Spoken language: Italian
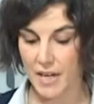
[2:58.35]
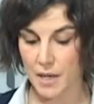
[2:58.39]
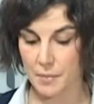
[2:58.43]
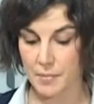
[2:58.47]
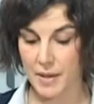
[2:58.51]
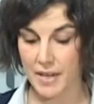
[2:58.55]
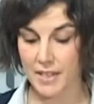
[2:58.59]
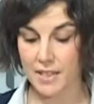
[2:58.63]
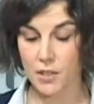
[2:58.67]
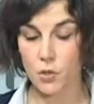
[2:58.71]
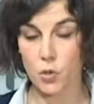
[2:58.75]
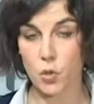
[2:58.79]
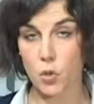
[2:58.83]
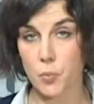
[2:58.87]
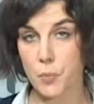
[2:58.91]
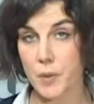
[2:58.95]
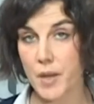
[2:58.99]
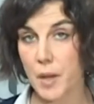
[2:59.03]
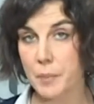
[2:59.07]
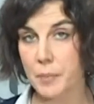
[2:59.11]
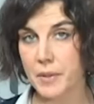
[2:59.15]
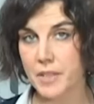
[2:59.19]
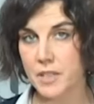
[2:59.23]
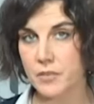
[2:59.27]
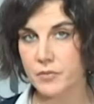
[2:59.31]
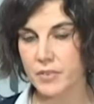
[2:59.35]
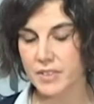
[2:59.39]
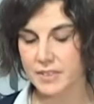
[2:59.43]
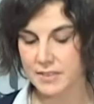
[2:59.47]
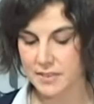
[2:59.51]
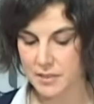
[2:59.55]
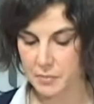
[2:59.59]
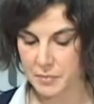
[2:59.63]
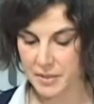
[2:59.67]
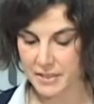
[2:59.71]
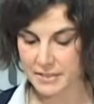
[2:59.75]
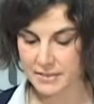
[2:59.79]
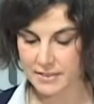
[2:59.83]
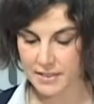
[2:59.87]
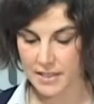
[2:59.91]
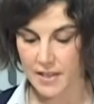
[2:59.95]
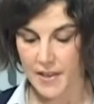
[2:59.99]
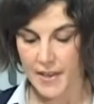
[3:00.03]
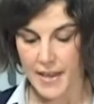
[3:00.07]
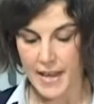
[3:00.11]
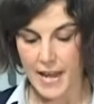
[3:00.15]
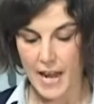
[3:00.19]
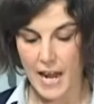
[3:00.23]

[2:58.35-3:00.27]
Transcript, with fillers: La Banca Europea per gli investimenti